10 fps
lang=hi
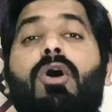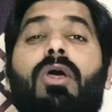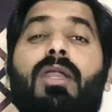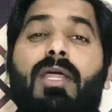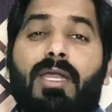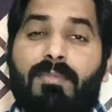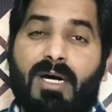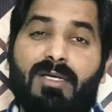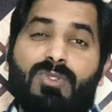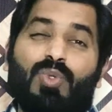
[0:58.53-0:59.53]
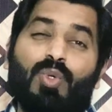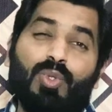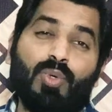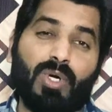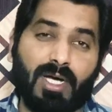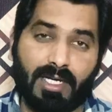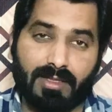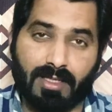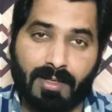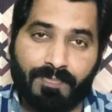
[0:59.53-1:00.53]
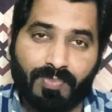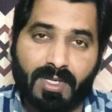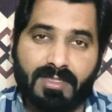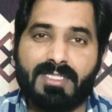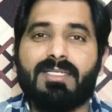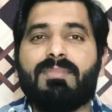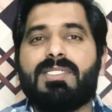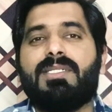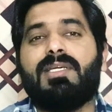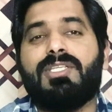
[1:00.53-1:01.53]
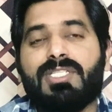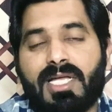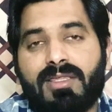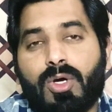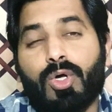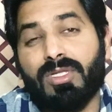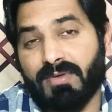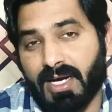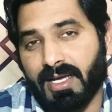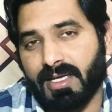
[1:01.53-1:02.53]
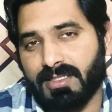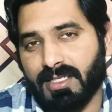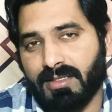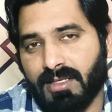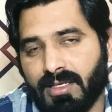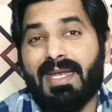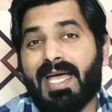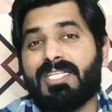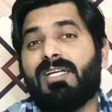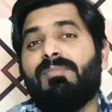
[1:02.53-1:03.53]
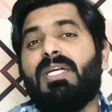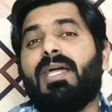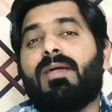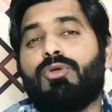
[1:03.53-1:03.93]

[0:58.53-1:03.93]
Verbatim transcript: दौरान नमाज खुद को उड़ा लेता है जिससे मस्जिद की छत और दीवारें गिर जाती हैं नेशनल मीडिया के